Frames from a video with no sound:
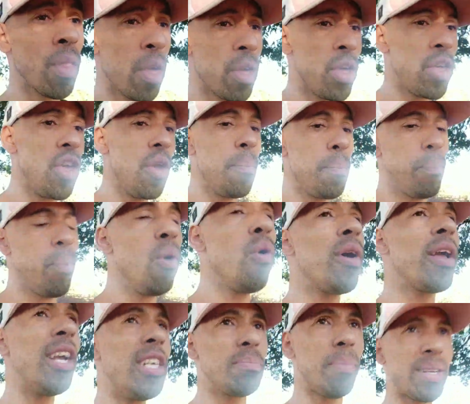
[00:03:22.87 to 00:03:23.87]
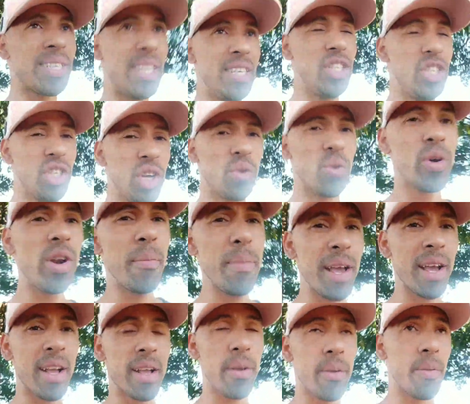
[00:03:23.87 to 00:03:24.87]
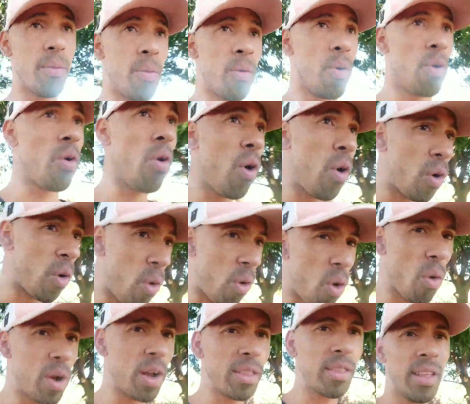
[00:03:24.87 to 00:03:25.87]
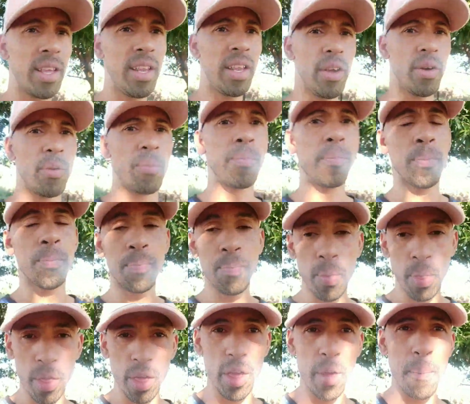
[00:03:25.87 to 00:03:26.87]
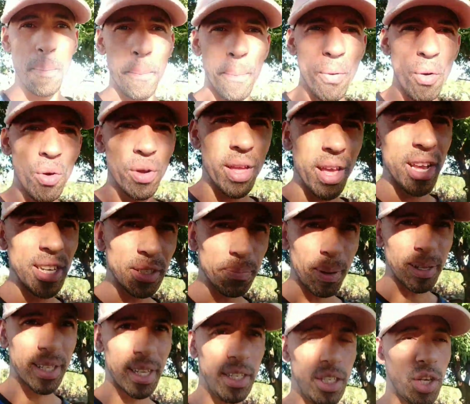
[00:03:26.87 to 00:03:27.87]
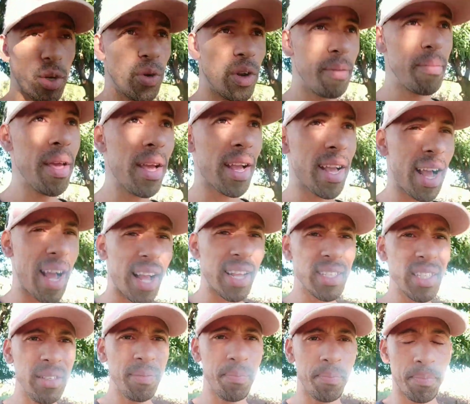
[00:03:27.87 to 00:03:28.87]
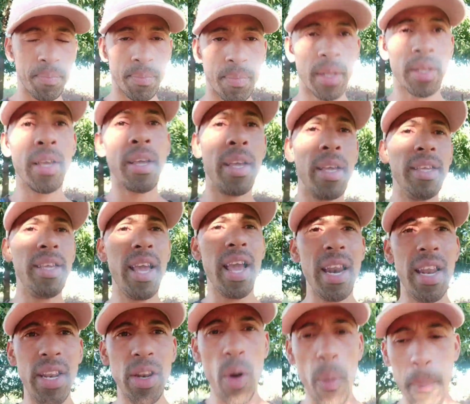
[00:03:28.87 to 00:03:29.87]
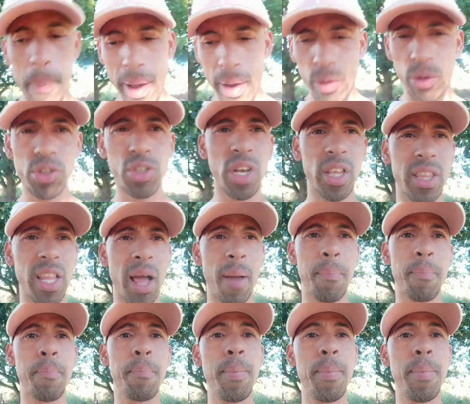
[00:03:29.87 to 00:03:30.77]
E por que esse passarinho chegou na minha... Ó, ó o canto dele aí, ó. E por que esse passarinho chegou na minha casa e ele não parou de cantar?